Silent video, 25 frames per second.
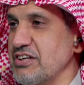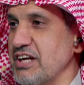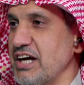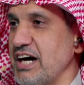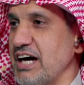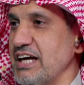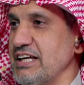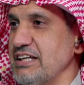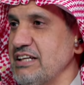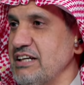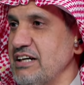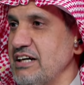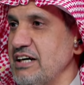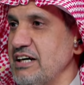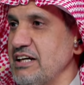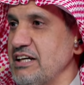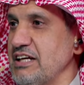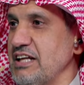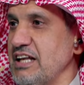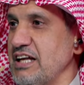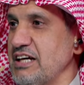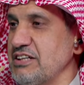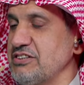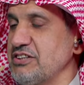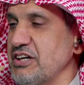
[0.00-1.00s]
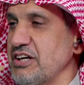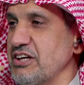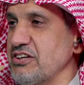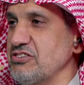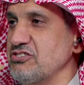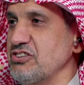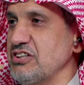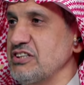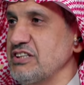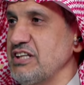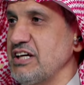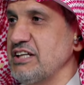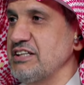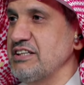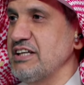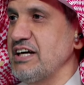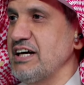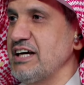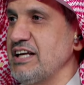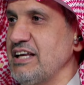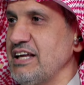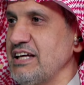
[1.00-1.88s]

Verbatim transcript: رائعة إلى درجة أنها